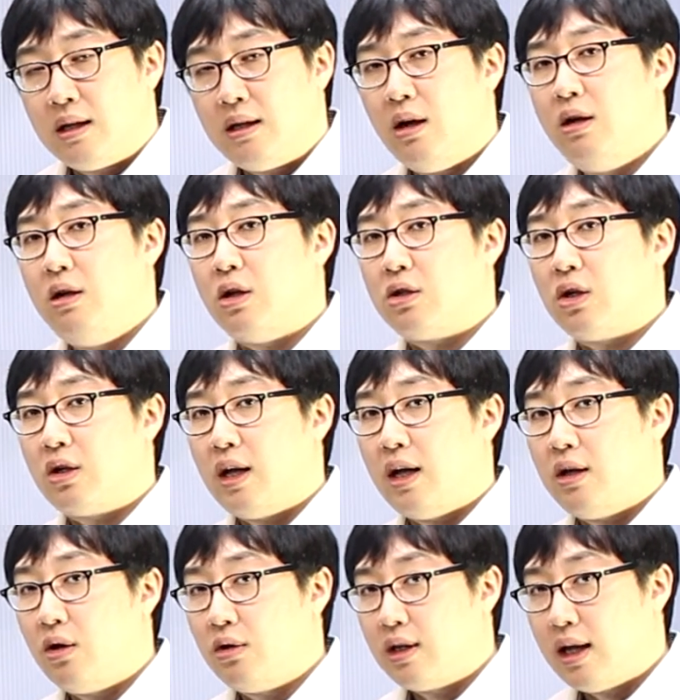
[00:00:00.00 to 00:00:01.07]
16개의
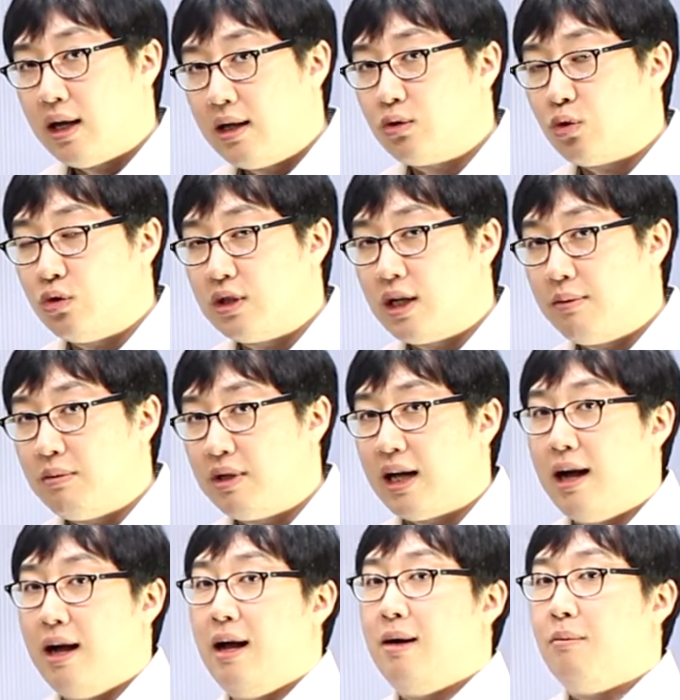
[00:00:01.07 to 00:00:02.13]
형태가 존재합니다.